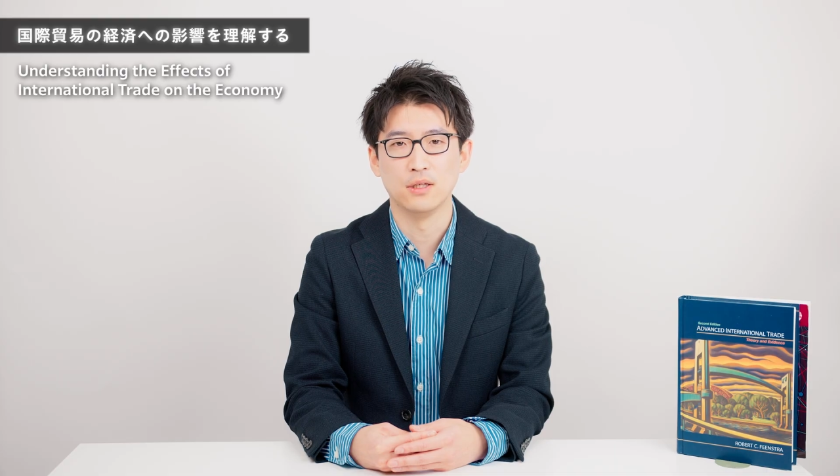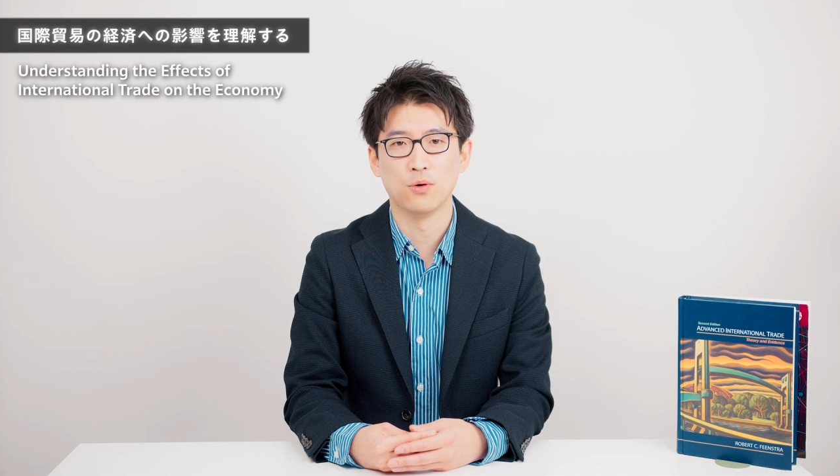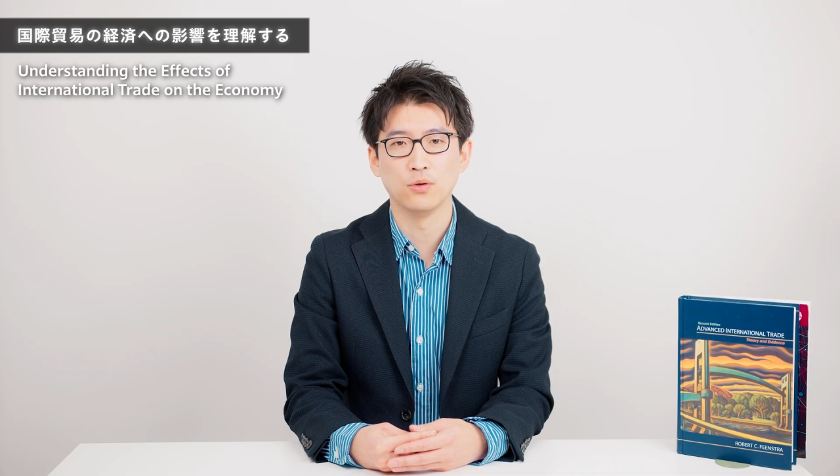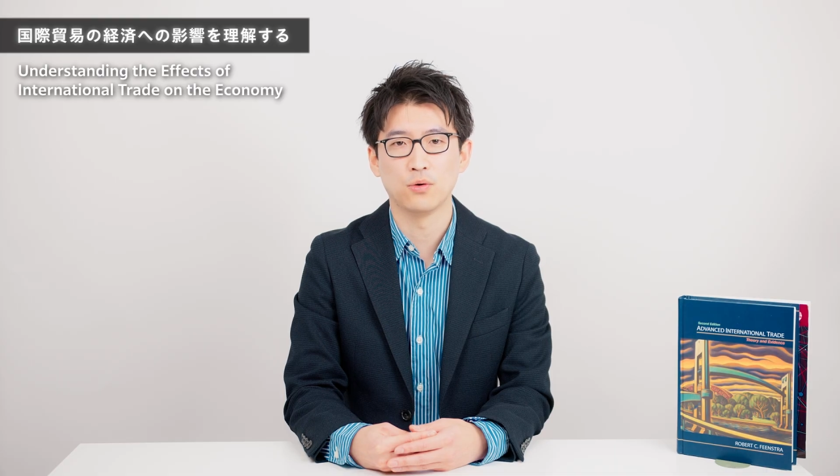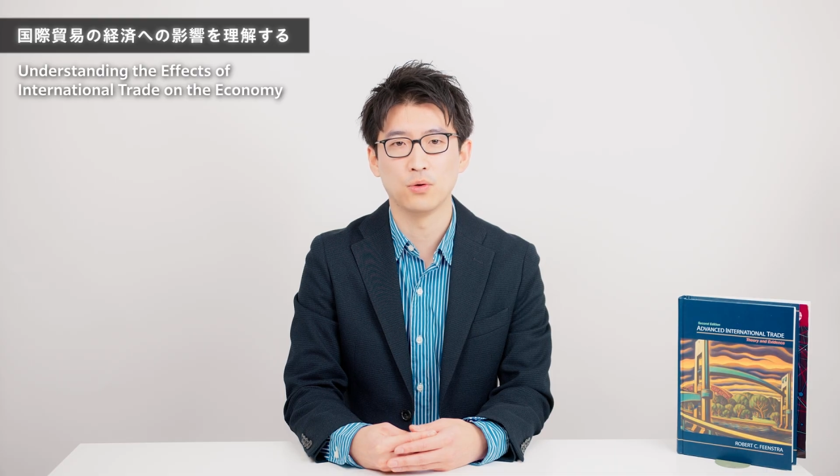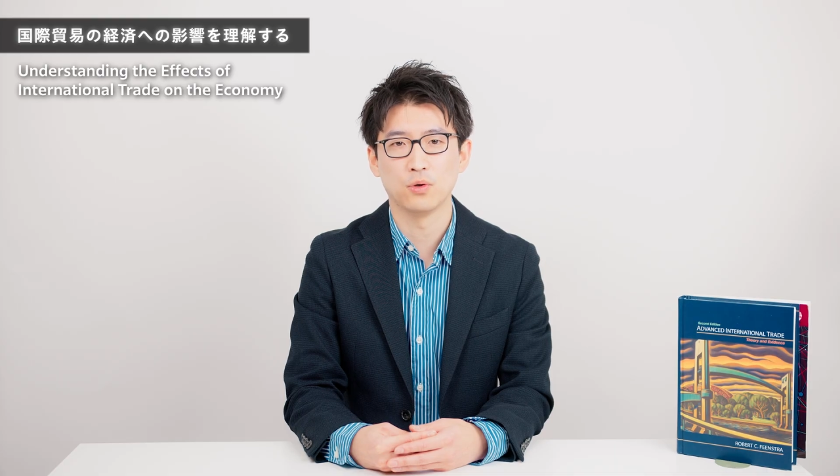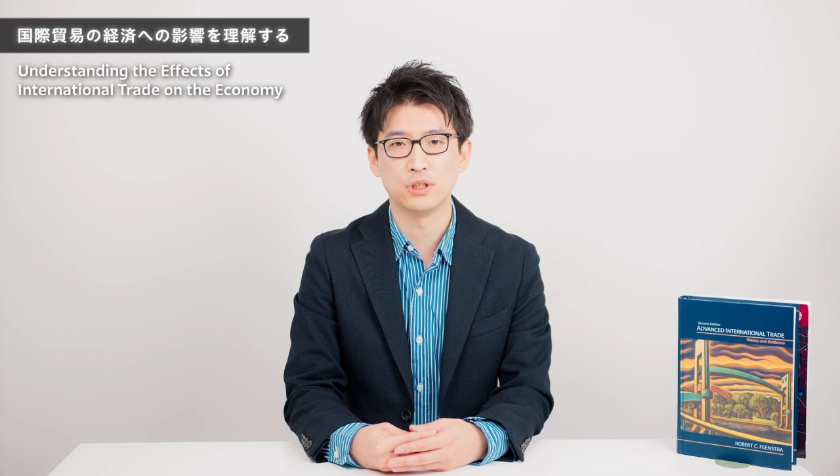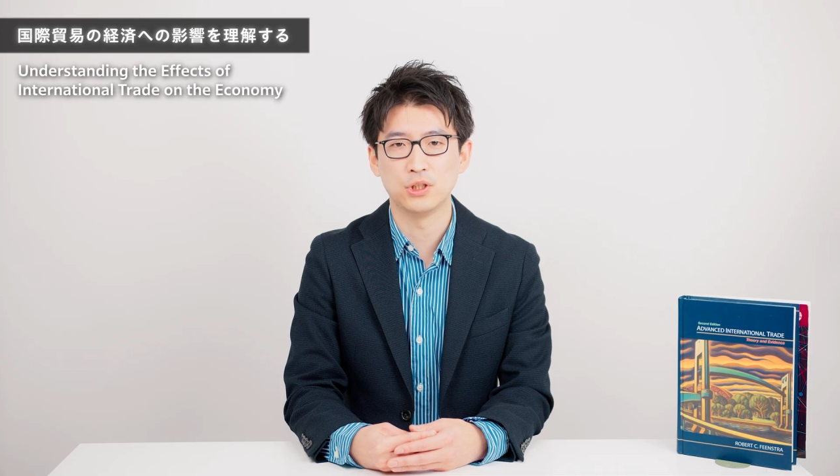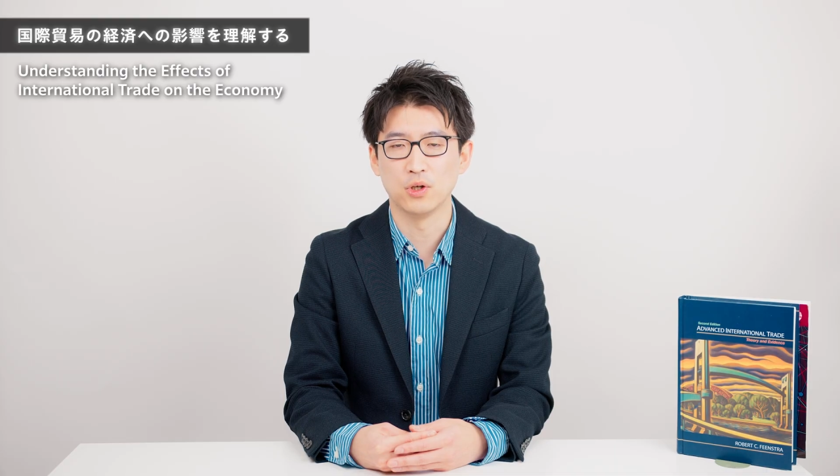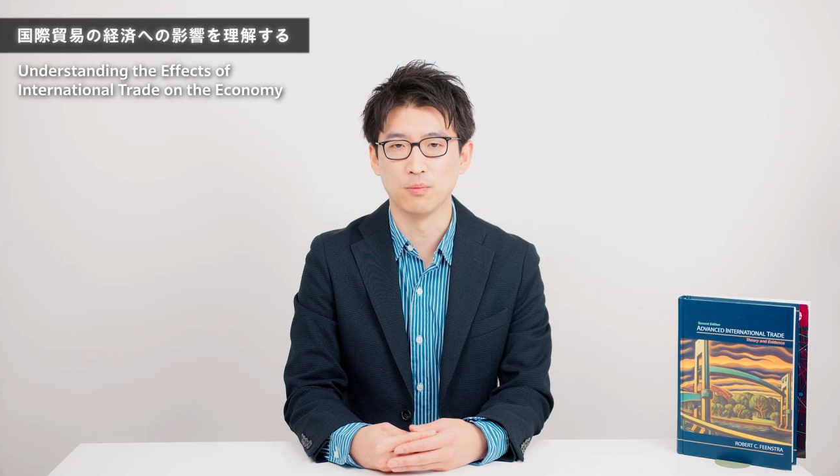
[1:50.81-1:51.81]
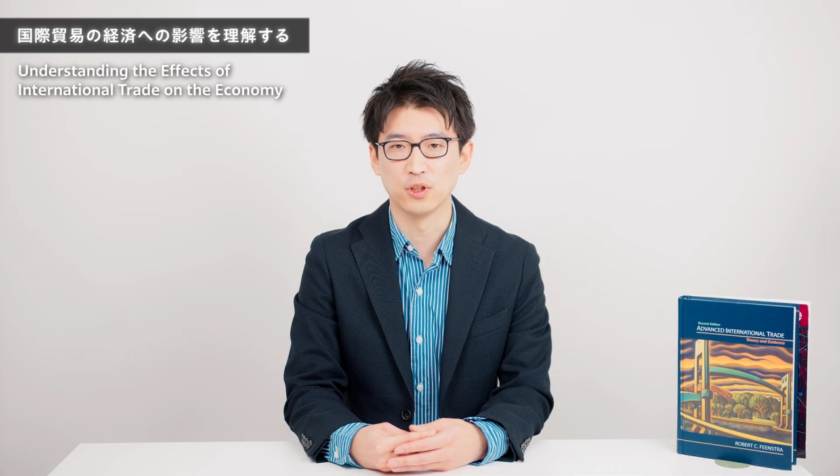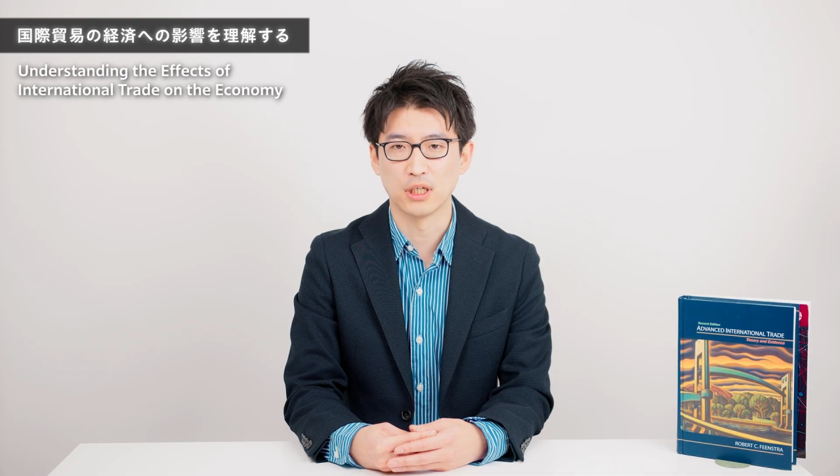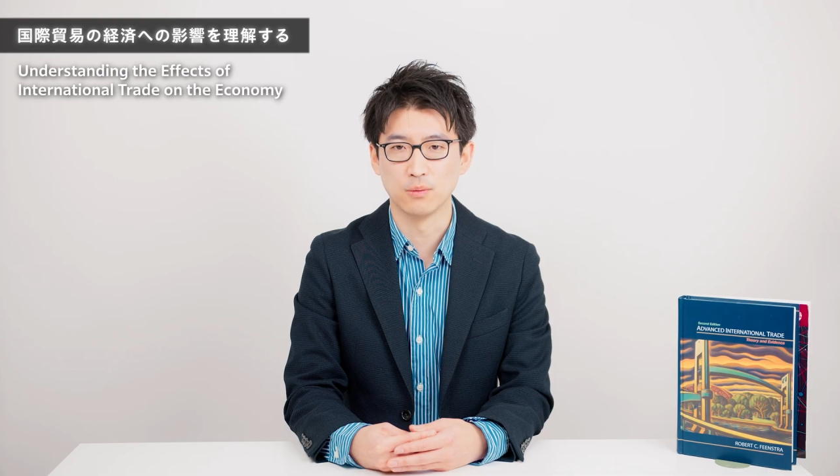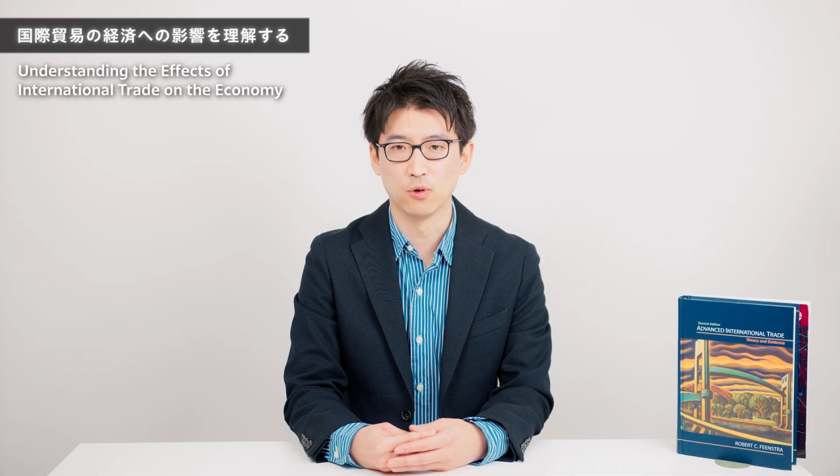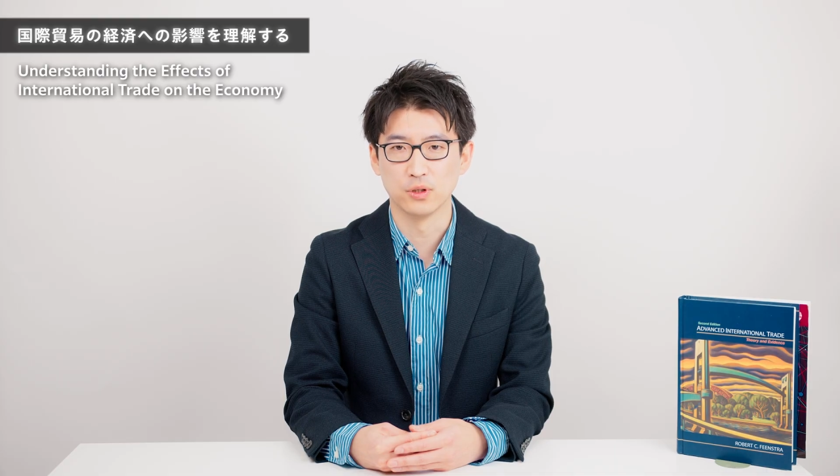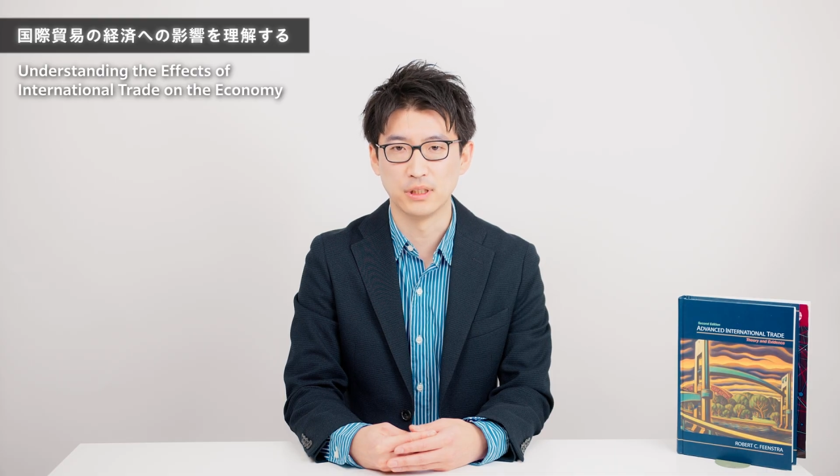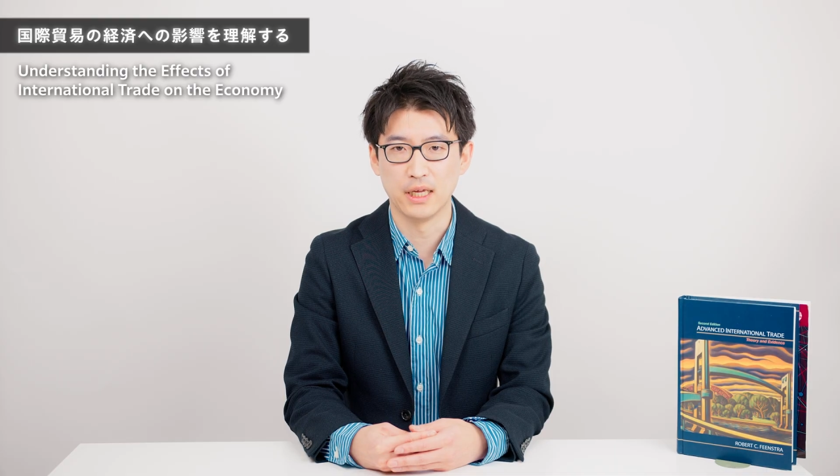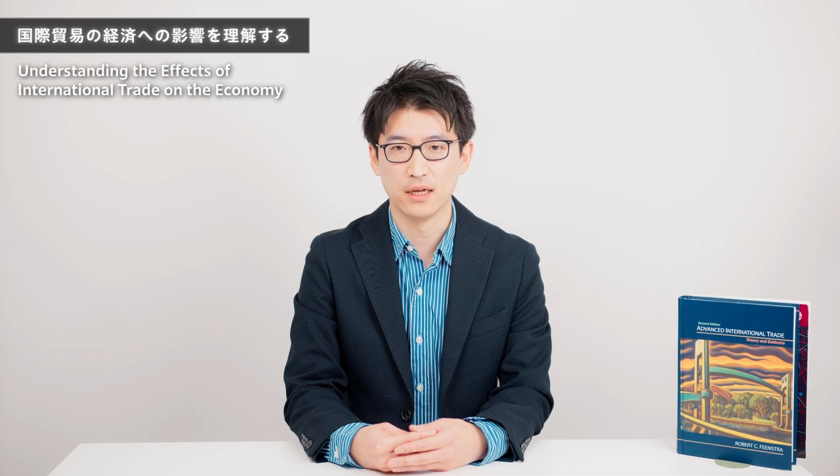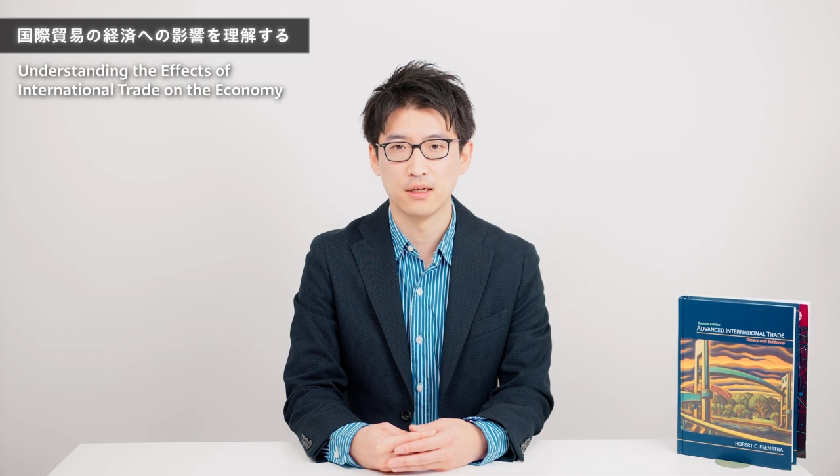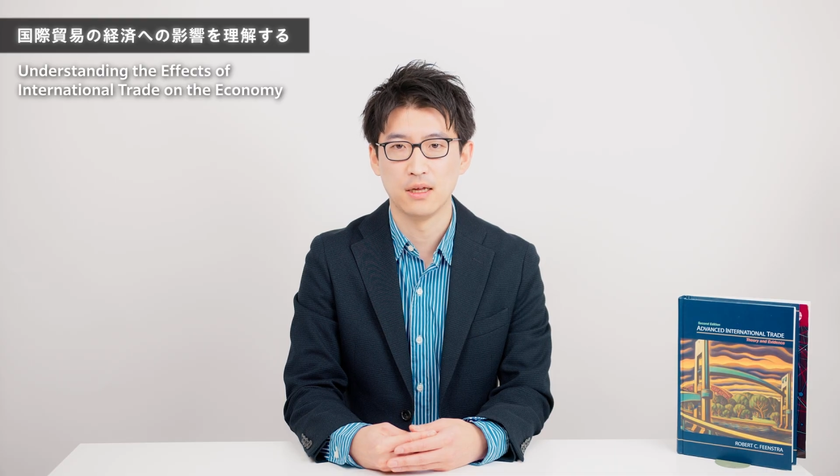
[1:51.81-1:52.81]
日本の労働市場にも着目し
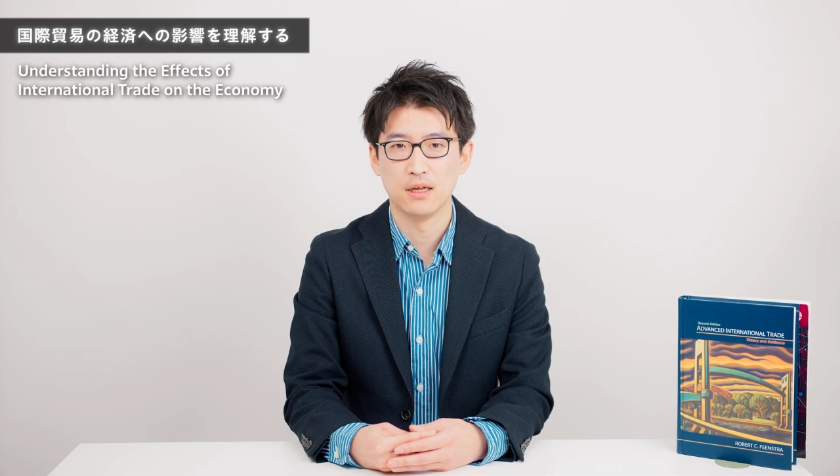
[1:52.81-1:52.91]
て